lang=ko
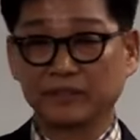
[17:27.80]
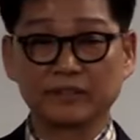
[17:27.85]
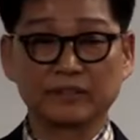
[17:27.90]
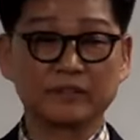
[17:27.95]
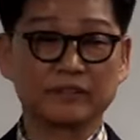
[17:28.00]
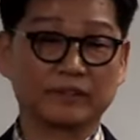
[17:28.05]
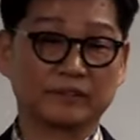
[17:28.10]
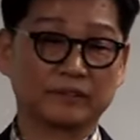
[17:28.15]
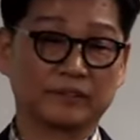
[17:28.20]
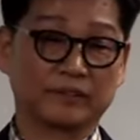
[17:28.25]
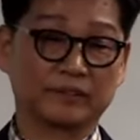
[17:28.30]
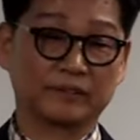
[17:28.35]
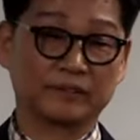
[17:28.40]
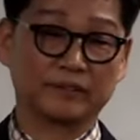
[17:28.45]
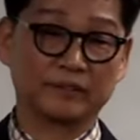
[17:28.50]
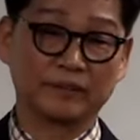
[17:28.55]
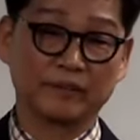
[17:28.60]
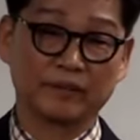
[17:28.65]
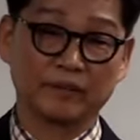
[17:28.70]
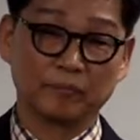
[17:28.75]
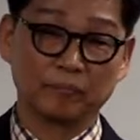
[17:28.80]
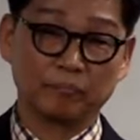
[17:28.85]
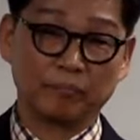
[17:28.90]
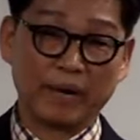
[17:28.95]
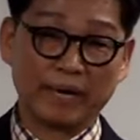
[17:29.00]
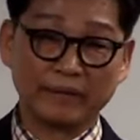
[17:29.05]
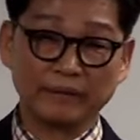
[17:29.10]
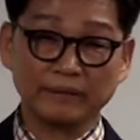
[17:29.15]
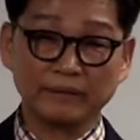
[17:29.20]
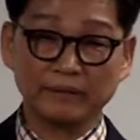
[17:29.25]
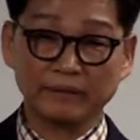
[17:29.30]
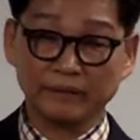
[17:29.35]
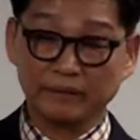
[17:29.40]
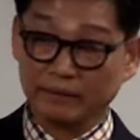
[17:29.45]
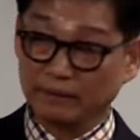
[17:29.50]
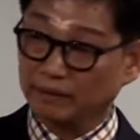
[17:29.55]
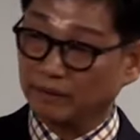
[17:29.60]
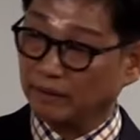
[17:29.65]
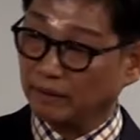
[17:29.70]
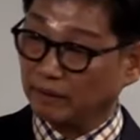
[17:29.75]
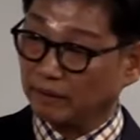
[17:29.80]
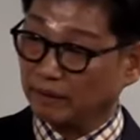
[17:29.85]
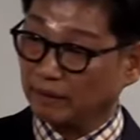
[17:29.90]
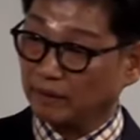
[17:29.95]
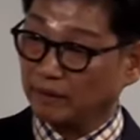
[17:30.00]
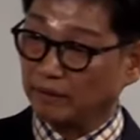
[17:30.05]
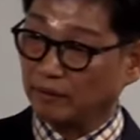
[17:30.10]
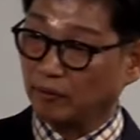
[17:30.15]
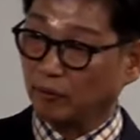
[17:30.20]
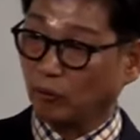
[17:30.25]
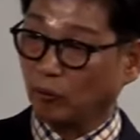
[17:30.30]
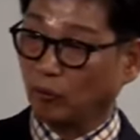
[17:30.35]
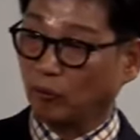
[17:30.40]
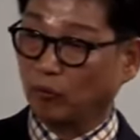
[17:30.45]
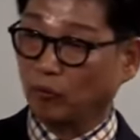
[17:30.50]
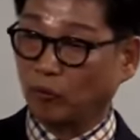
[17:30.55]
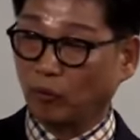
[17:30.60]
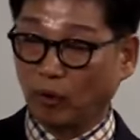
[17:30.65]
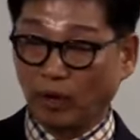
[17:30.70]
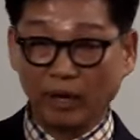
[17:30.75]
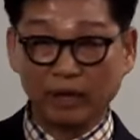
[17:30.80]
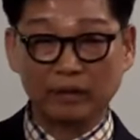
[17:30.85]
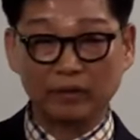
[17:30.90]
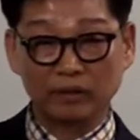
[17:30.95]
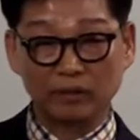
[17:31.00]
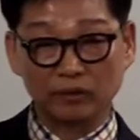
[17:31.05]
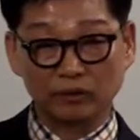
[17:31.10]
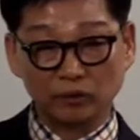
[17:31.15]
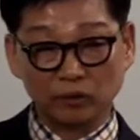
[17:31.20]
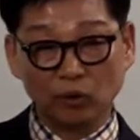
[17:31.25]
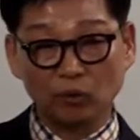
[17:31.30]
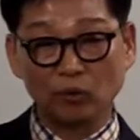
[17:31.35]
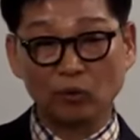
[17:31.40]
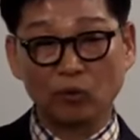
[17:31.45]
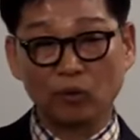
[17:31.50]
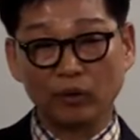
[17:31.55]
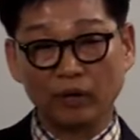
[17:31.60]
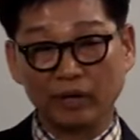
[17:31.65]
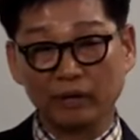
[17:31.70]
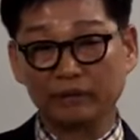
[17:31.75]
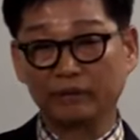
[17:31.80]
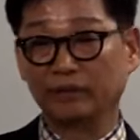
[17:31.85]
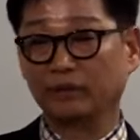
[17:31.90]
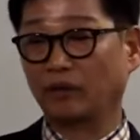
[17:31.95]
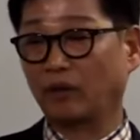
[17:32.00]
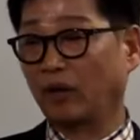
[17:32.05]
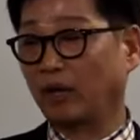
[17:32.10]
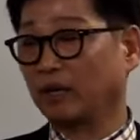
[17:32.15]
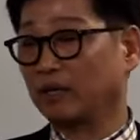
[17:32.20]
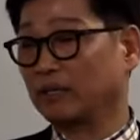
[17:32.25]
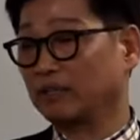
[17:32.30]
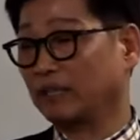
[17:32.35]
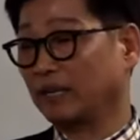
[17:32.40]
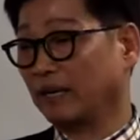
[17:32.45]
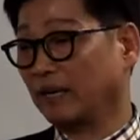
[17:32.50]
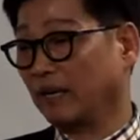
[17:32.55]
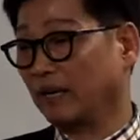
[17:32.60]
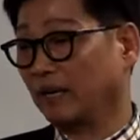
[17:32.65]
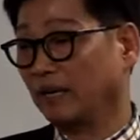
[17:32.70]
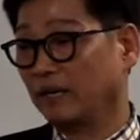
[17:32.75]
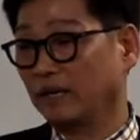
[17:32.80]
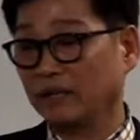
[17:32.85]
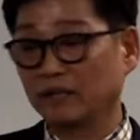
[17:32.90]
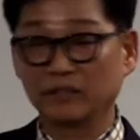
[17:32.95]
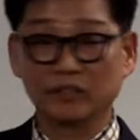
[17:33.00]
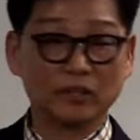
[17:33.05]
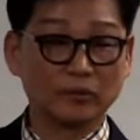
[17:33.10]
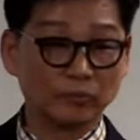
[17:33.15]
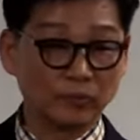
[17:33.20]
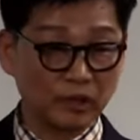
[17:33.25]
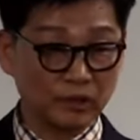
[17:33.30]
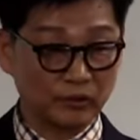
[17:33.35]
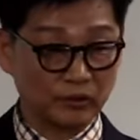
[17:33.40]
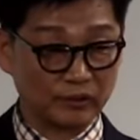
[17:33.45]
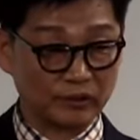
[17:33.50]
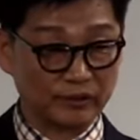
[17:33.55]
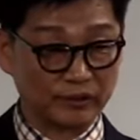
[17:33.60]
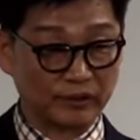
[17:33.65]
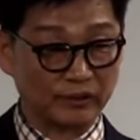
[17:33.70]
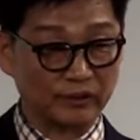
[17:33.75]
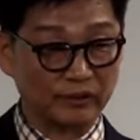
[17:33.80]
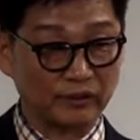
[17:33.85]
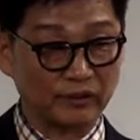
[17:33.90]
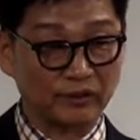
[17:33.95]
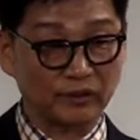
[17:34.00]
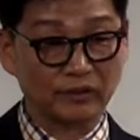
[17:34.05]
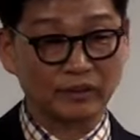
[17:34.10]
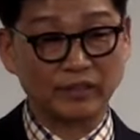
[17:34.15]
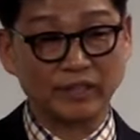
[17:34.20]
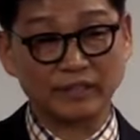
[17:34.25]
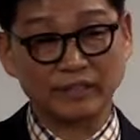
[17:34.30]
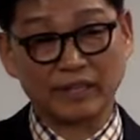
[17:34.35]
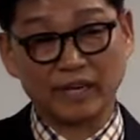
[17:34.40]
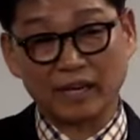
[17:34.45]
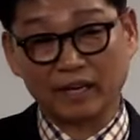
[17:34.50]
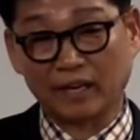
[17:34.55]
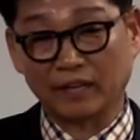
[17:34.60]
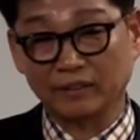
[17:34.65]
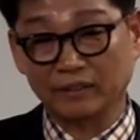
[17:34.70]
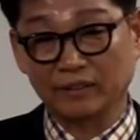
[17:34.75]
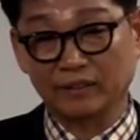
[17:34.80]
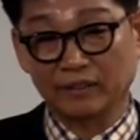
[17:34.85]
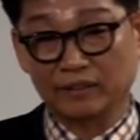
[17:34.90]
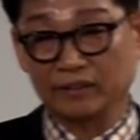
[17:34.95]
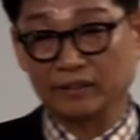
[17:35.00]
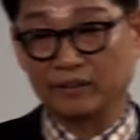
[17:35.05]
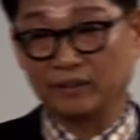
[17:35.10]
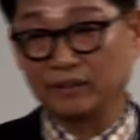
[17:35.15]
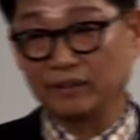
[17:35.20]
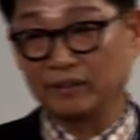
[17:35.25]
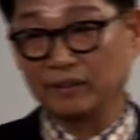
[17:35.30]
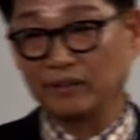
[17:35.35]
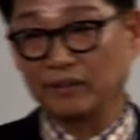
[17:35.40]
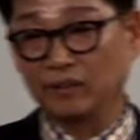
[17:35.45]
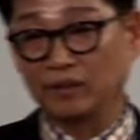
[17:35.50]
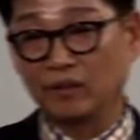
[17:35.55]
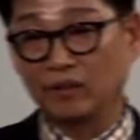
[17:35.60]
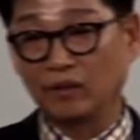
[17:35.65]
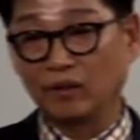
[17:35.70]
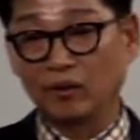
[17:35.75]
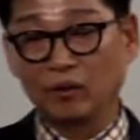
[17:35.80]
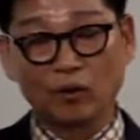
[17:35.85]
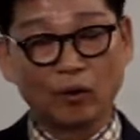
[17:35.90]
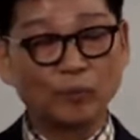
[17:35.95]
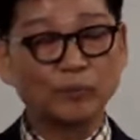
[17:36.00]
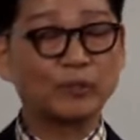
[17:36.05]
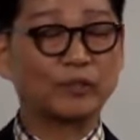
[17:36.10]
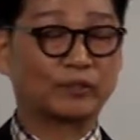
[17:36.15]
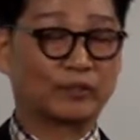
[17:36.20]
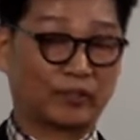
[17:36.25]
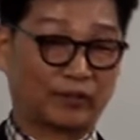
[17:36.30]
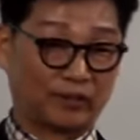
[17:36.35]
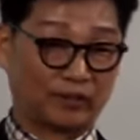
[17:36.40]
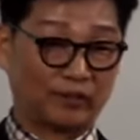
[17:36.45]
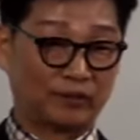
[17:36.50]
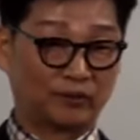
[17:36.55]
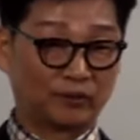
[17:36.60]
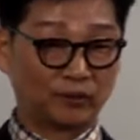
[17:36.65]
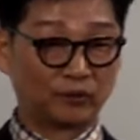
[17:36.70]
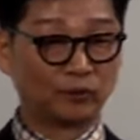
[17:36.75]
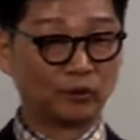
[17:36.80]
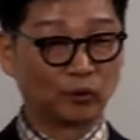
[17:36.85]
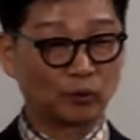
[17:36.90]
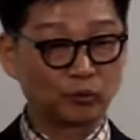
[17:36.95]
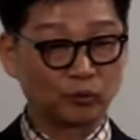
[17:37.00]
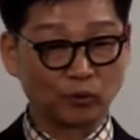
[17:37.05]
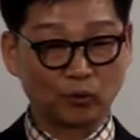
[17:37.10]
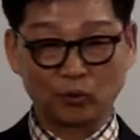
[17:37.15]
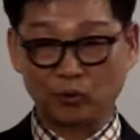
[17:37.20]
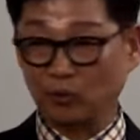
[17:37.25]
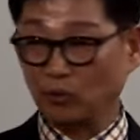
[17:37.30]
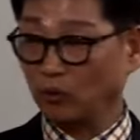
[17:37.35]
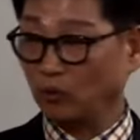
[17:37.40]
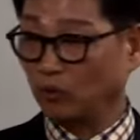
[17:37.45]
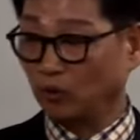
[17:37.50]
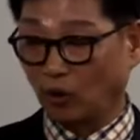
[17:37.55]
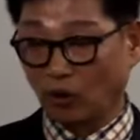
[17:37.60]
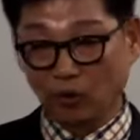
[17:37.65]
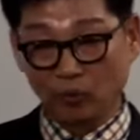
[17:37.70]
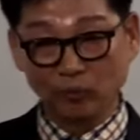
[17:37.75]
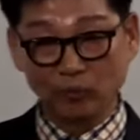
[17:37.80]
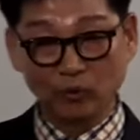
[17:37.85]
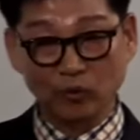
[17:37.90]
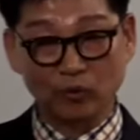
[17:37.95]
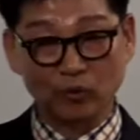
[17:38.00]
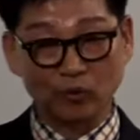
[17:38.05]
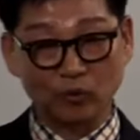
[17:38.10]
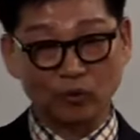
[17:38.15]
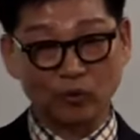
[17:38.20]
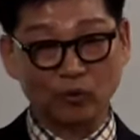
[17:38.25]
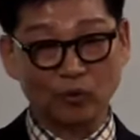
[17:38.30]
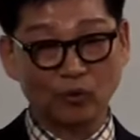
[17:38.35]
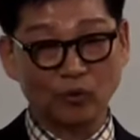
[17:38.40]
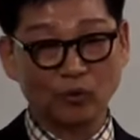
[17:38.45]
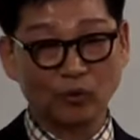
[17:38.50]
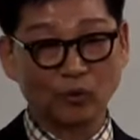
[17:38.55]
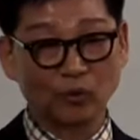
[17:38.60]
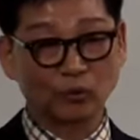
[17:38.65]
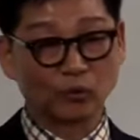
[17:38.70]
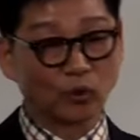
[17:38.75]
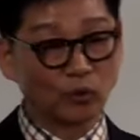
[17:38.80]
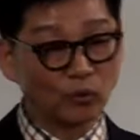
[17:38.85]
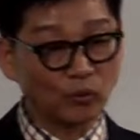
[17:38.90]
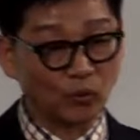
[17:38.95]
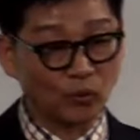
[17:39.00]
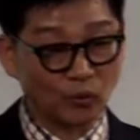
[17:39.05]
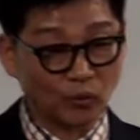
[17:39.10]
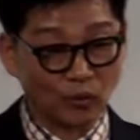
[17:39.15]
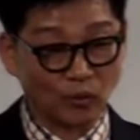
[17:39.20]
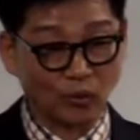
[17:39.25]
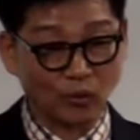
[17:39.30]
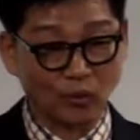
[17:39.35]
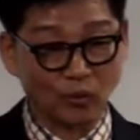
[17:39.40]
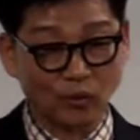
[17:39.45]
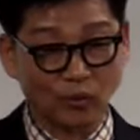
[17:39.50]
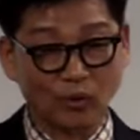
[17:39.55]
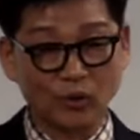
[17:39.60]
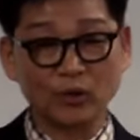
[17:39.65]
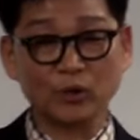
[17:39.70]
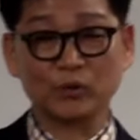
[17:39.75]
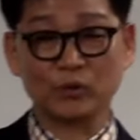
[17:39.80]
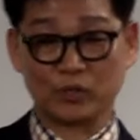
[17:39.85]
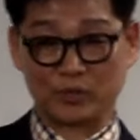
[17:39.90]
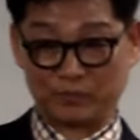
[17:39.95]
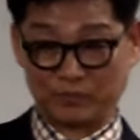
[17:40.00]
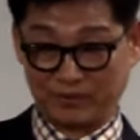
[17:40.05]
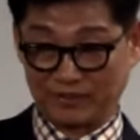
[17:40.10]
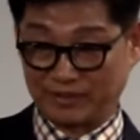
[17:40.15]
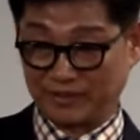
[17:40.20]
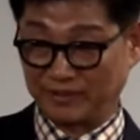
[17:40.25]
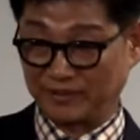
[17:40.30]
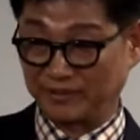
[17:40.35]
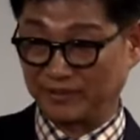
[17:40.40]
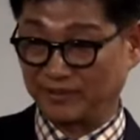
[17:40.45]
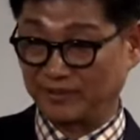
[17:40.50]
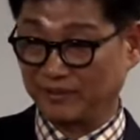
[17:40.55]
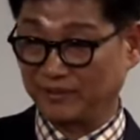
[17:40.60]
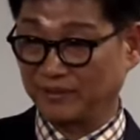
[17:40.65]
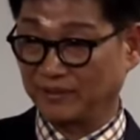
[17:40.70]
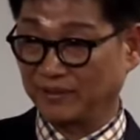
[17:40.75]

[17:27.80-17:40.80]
저는 그런 어떤 빠른 어, 계획을 성공의 어떤 계획을 제가 염두에 뒀어요. 근데 제가 가진 거는 없었어요. 능력도 없고 경험도 없고 돈도 없고 어려웠습니다.